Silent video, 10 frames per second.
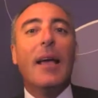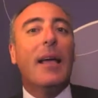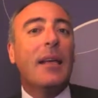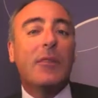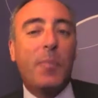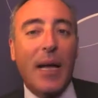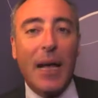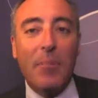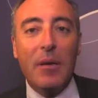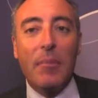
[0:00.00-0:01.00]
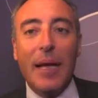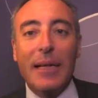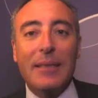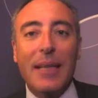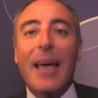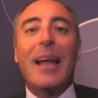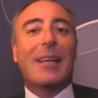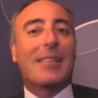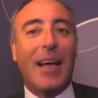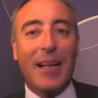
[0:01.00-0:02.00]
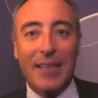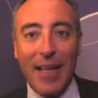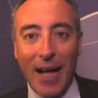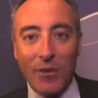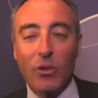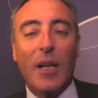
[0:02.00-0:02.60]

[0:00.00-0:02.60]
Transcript: inspiegabilmente era saltato